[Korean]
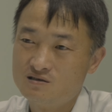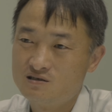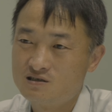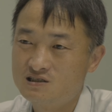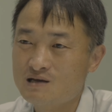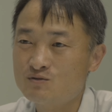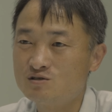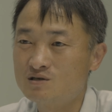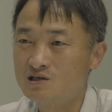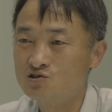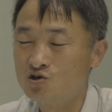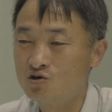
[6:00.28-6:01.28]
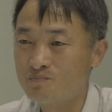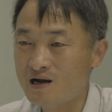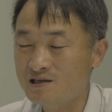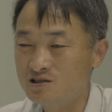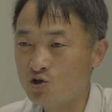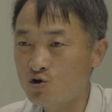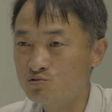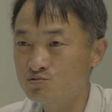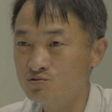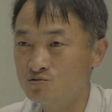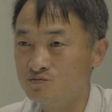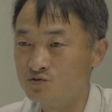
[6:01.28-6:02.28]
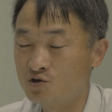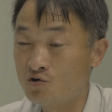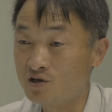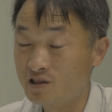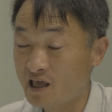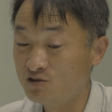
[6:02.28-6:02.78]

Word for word: 그 사람들 입장에서 이걸 빨리 털고, 거기에 되게